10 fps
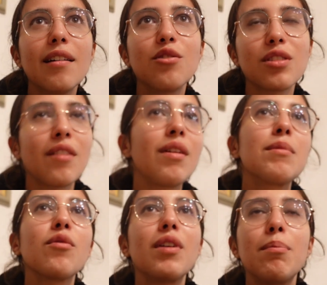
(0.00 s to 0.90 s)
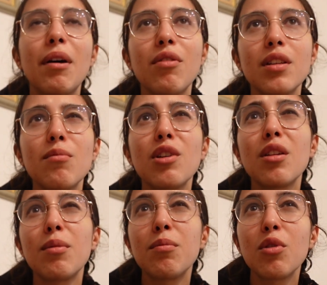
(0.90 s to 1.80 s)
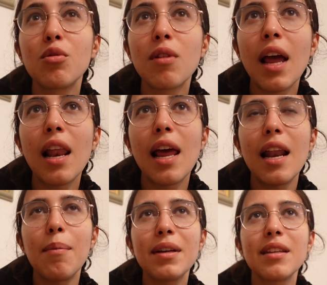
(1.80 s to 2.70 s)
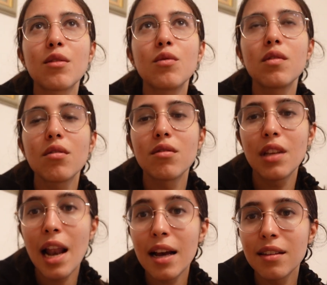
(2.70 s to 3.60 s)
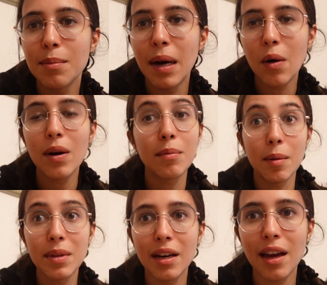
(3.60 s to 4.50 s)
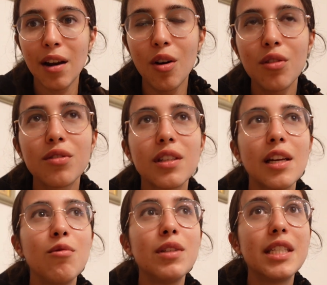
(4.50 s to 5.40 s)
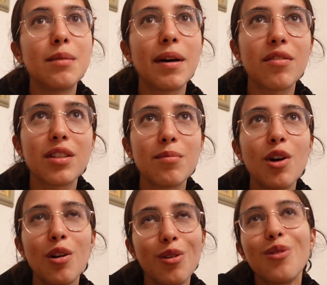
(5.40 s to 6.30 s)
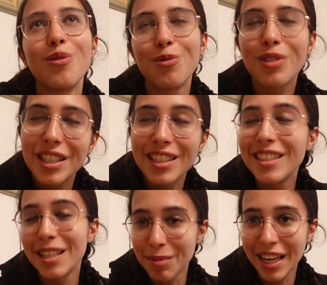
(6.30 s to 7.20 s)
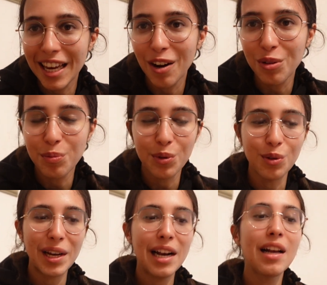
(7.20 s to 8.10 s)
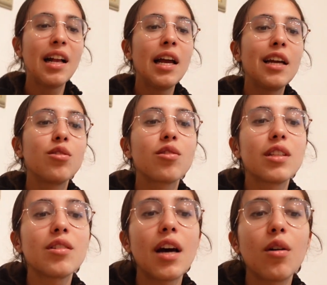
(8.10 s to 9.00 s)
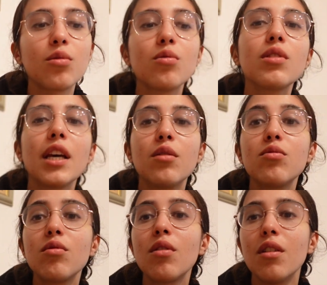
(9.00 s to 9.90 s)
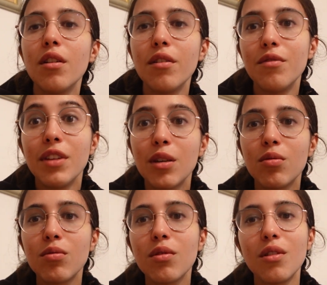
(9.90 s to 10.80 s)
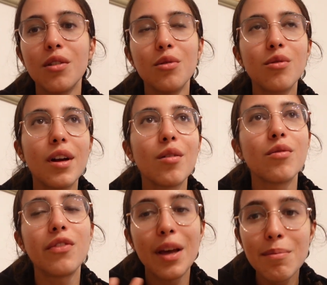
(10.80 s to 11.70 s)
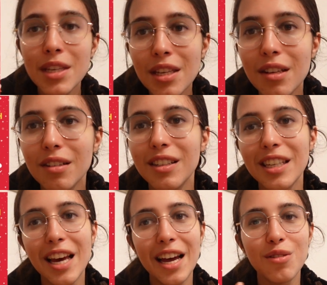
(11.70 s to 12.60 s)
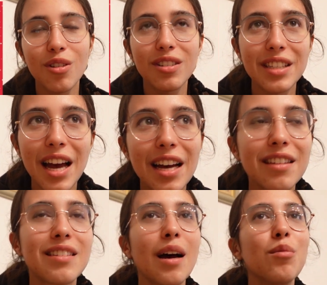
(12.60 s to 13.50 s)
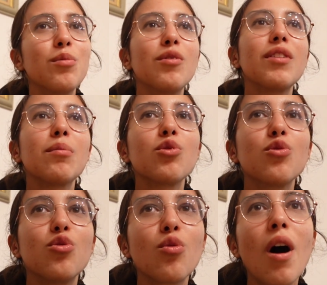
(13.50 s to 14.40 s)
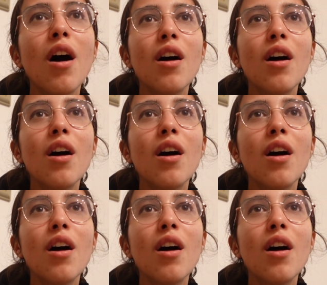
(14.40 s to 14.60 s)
dans sa famille, on fait pas forcément énormément de Noël, elle n'a pas cette conscience-là que ses parents aimeraient bien qu'elle rentre, ils lui disent pas forcément alors que oui, ils aimeraient qu'elle rentre pour Noël. De l'autre côté, on a Andrew qui a toujours vécu euh, Noël en famille, euh, qui adore ça, c'est un moment vraiment de joie.